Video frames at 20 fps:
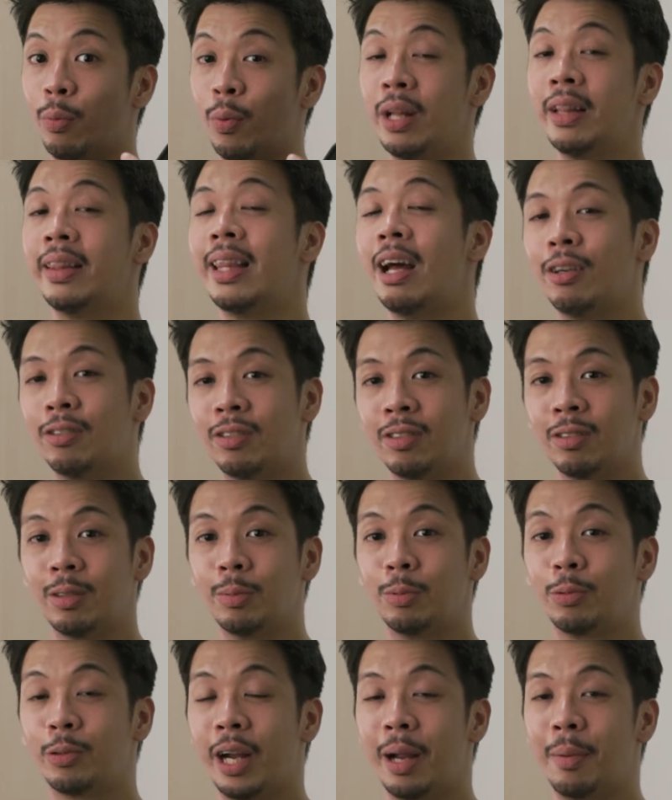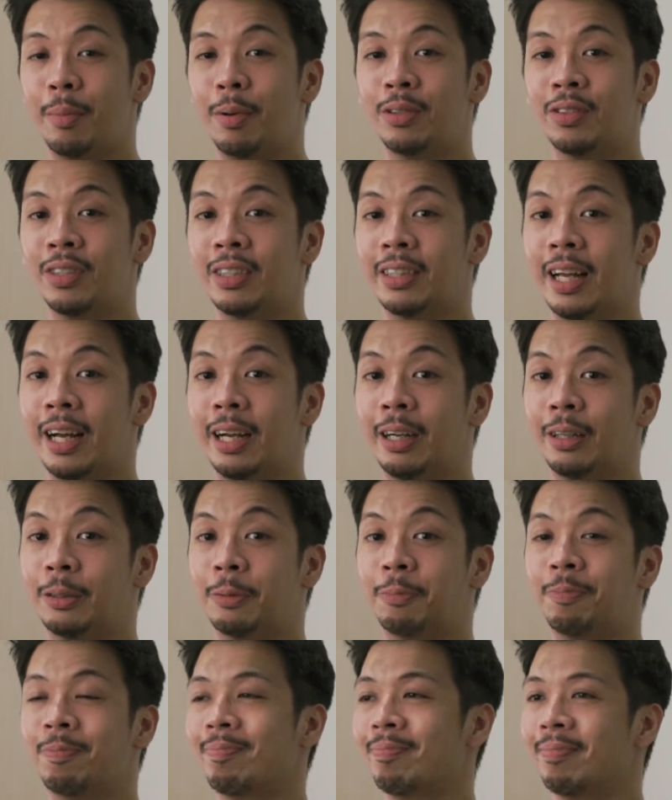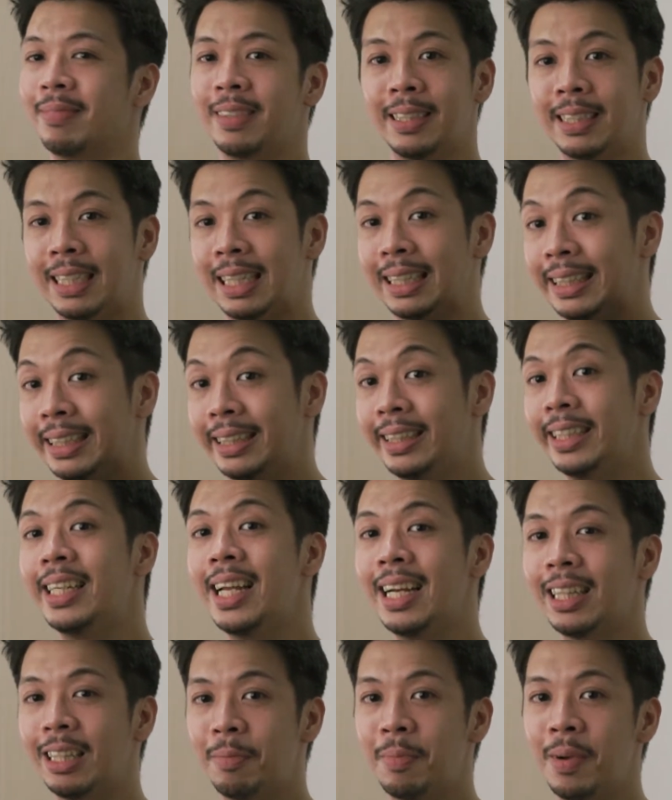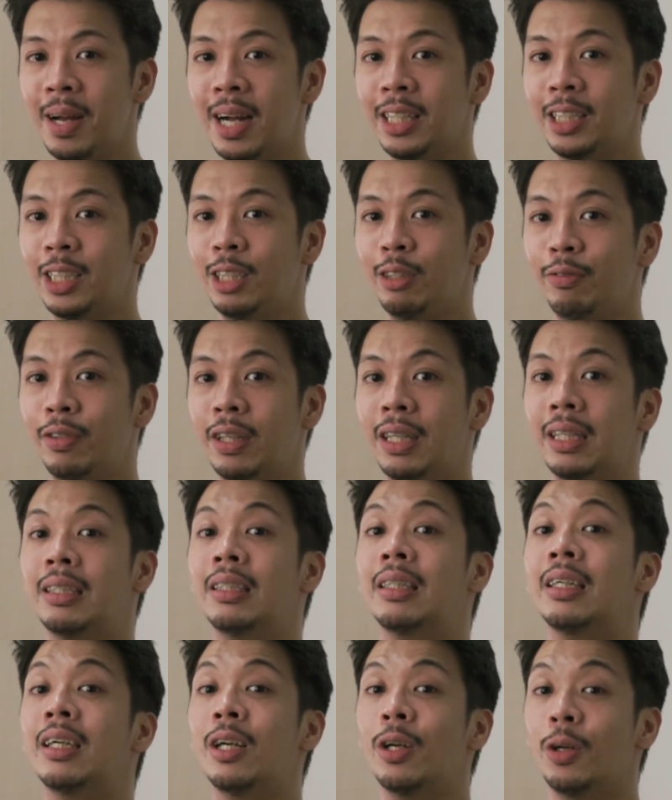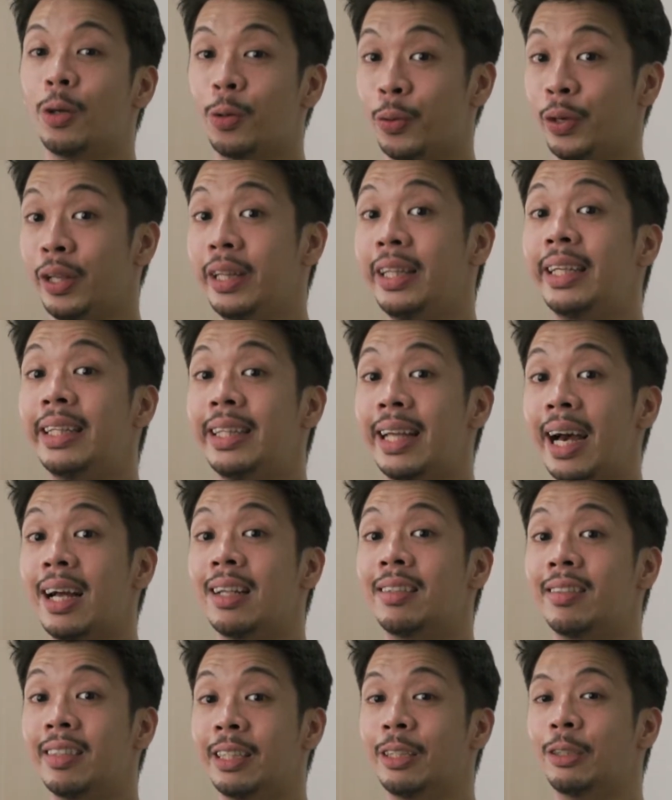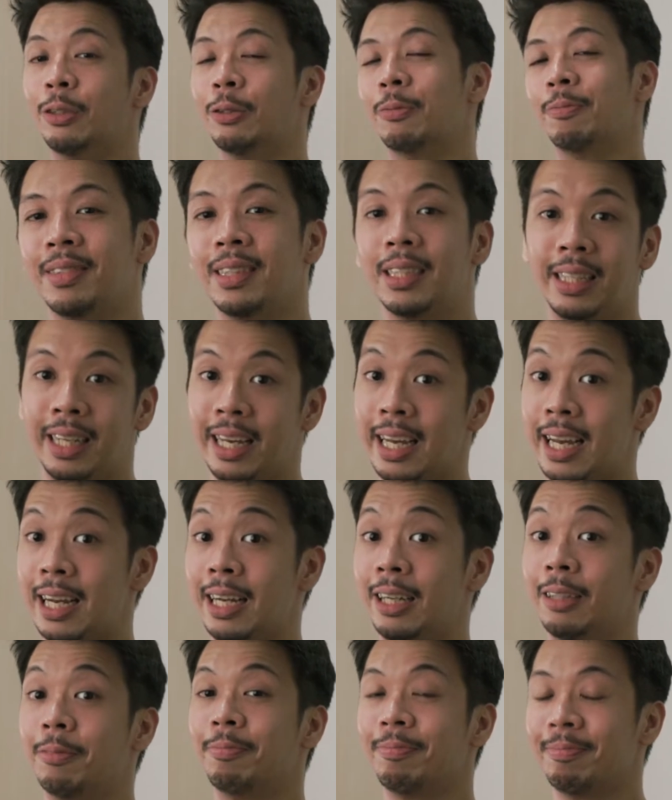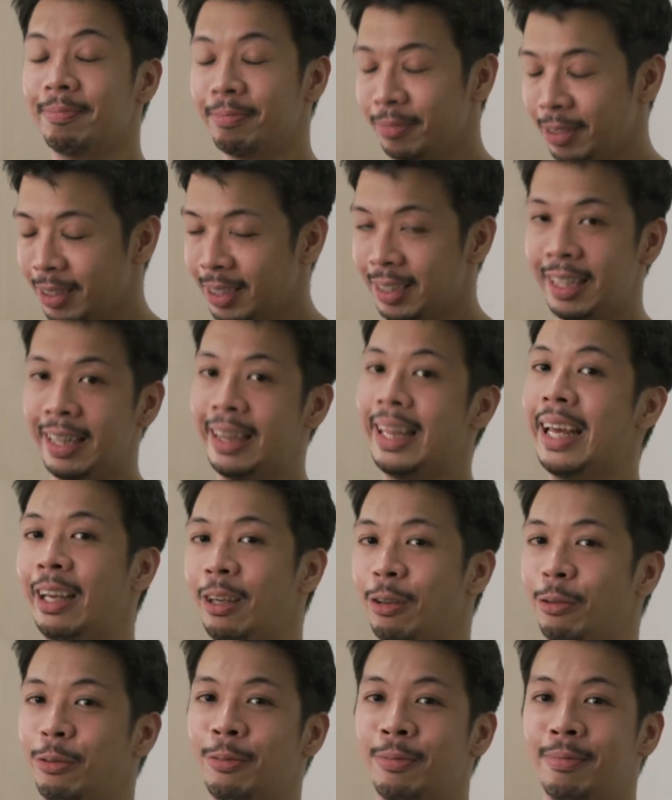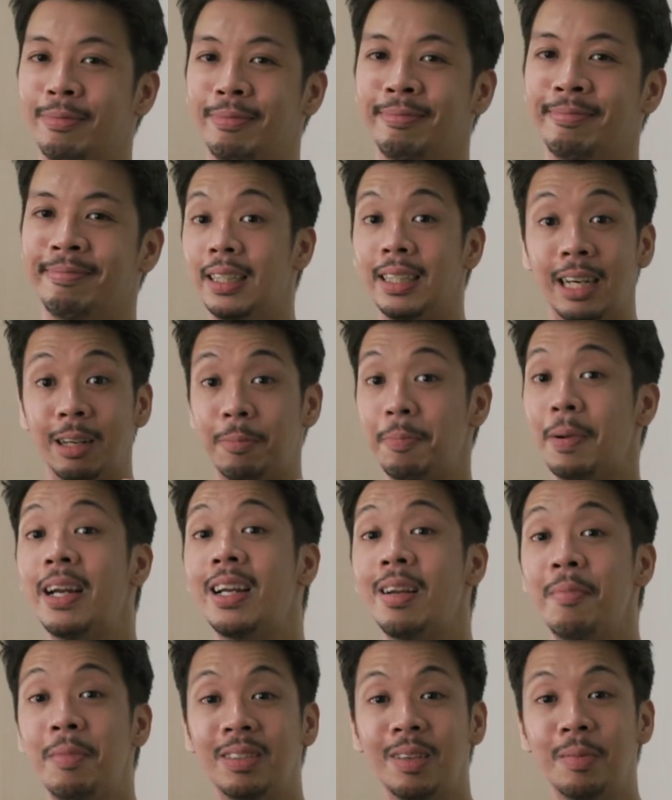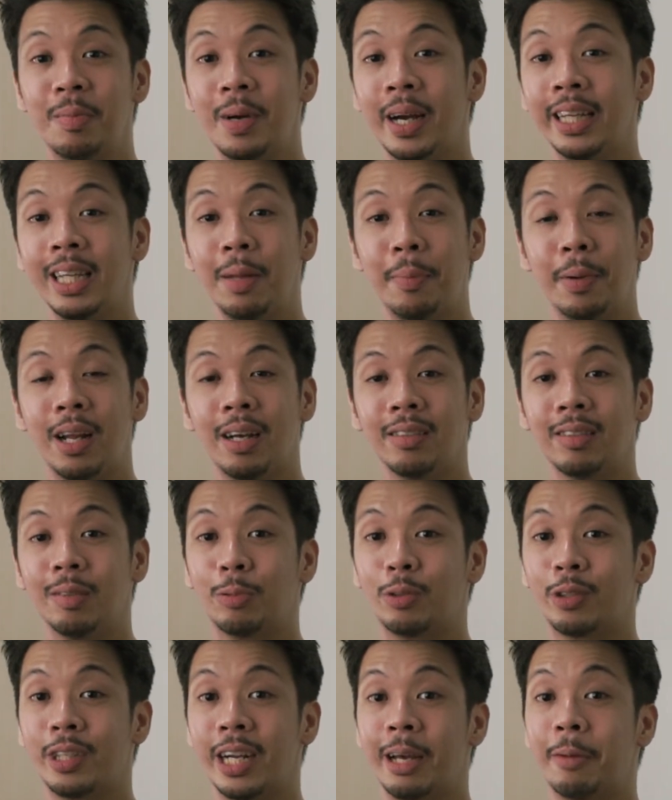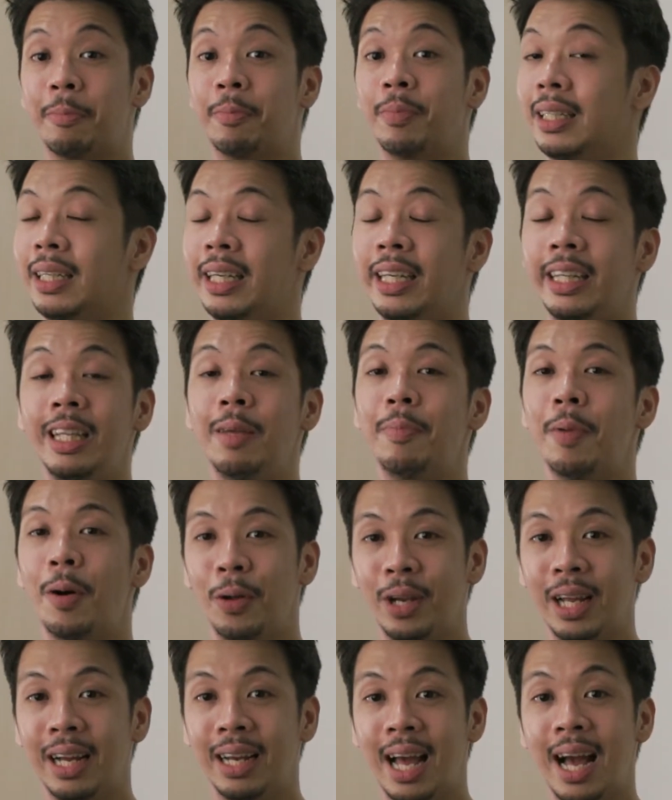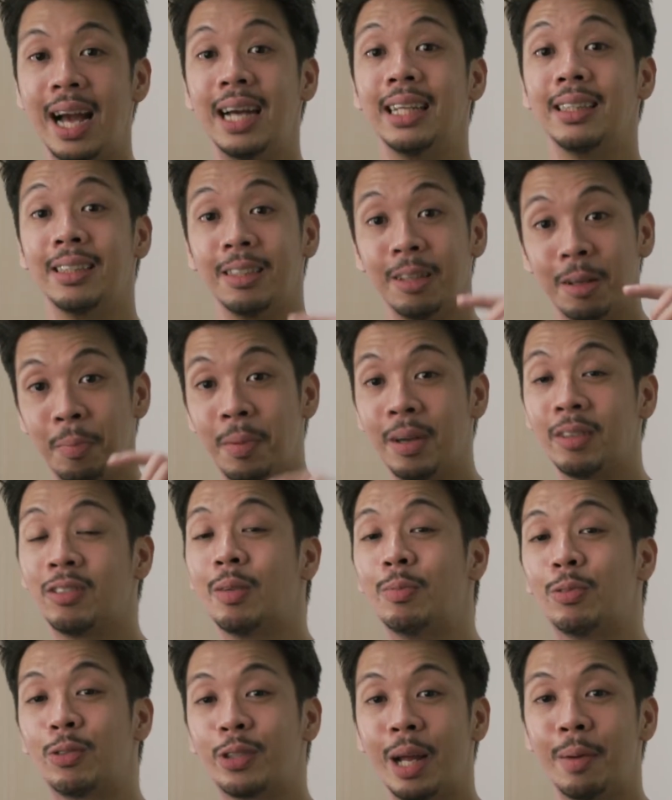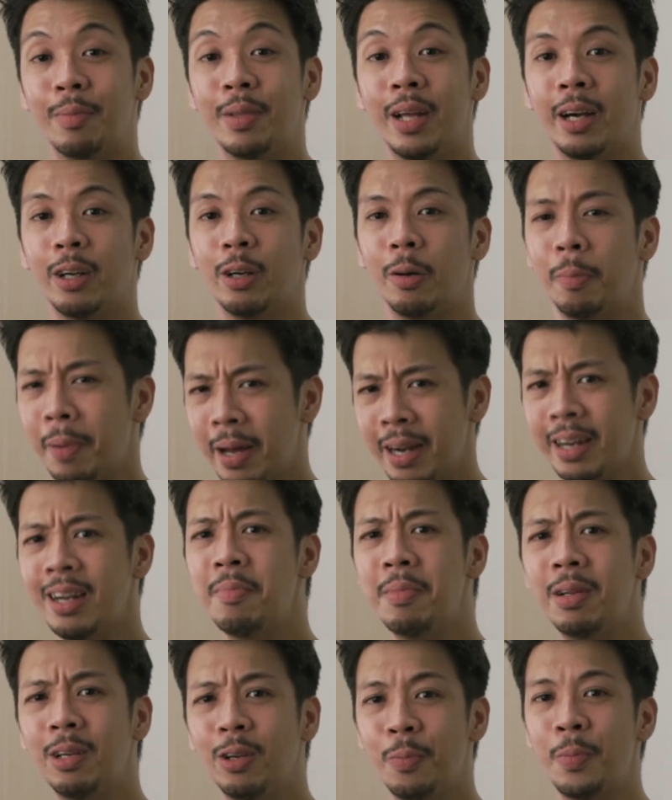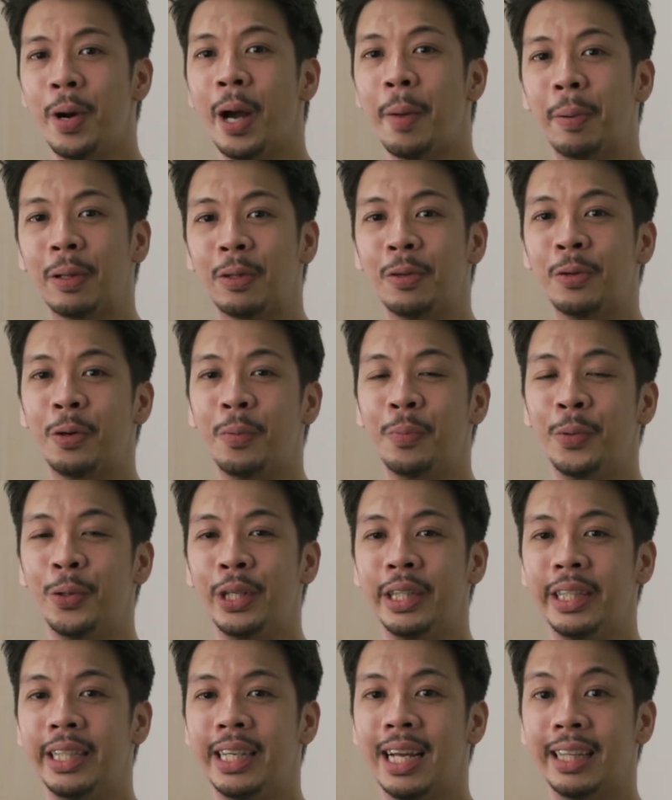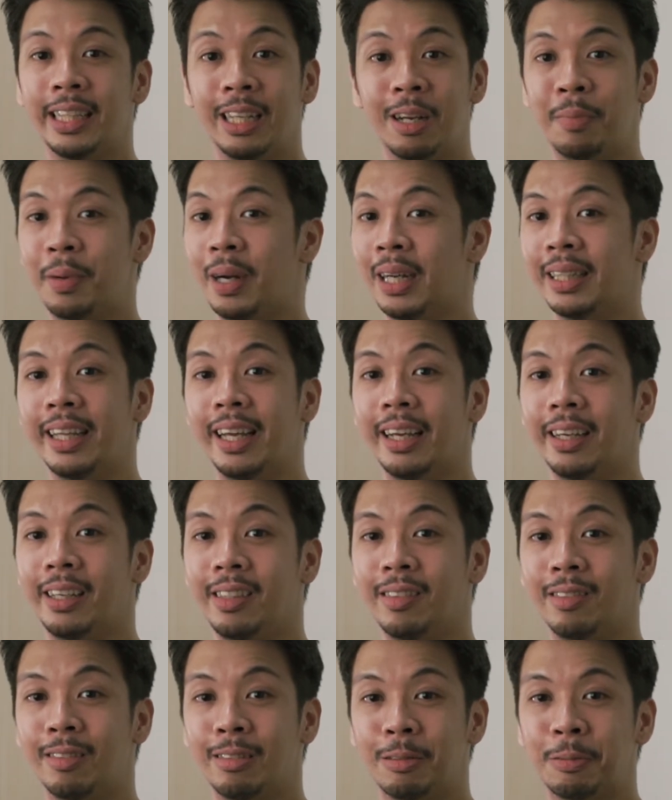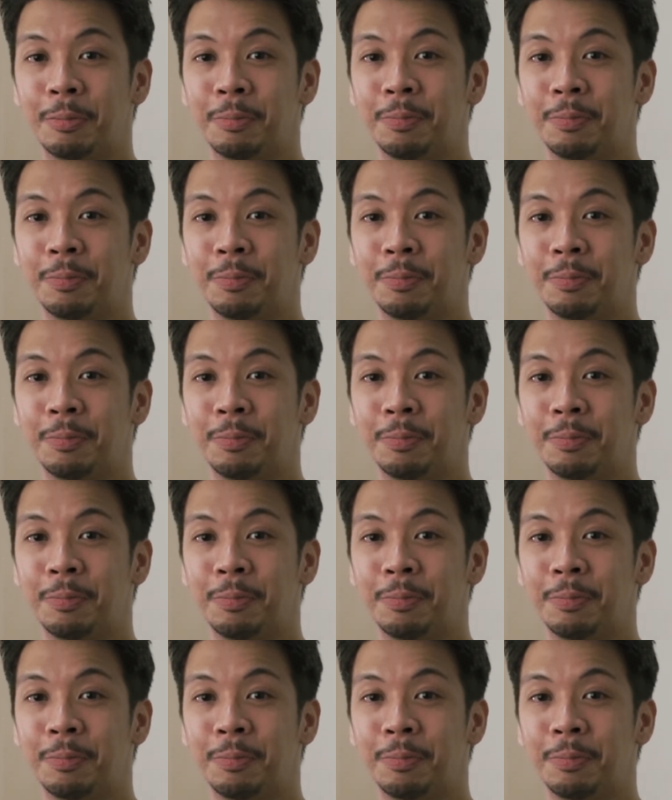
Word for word: 1,000 subscribers na tayo. At hindi natin ma-achieve yan kung hindi dahil sa inyo. Kaya, thank you. At para naman sa mga hindi pa nakasubscribe, hindi pa huli ang lahat, mag-subscribe na kayo para naman lumaki pa tong community natin ng mga techies.